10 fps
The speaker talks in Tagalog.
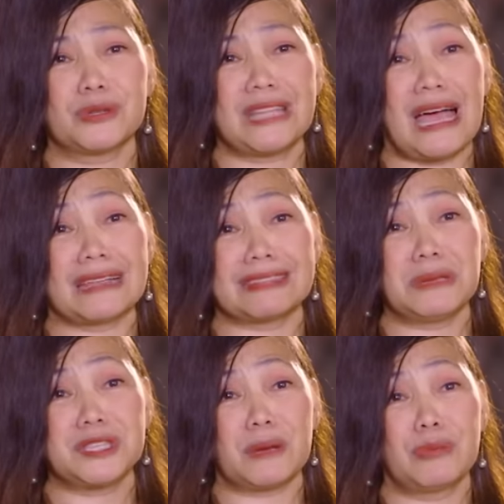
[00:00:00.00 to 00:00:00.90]

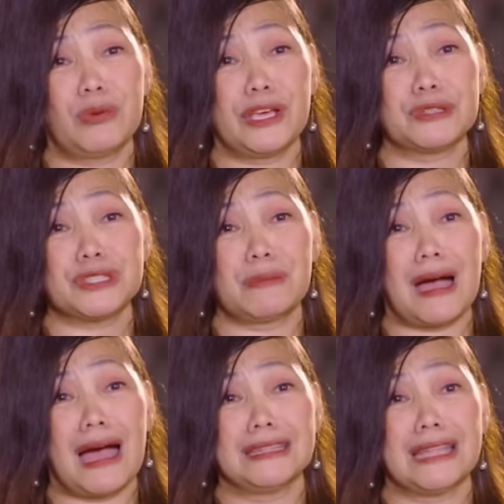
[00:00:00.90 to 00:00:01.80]
productive sa buhay ko sa
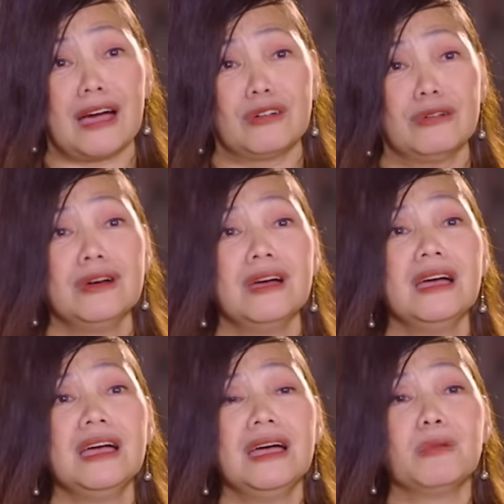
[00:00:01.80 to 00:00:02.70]
mga anak ko,
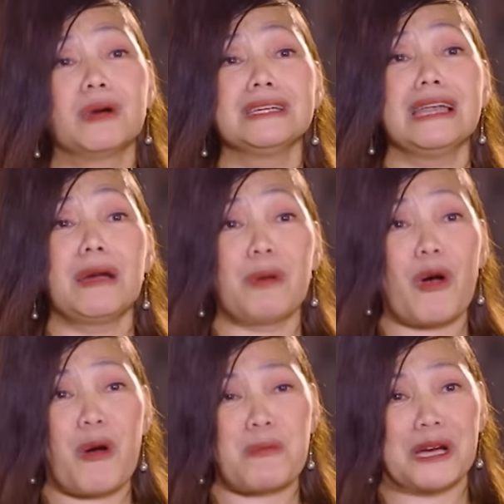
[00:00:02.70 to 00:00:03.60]
wag na lang po
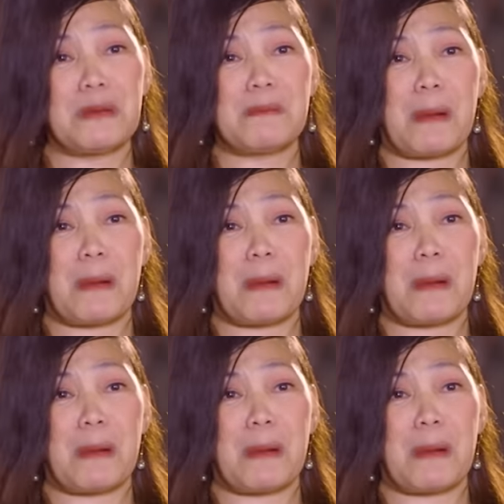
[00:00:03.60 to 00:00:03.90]
ako maging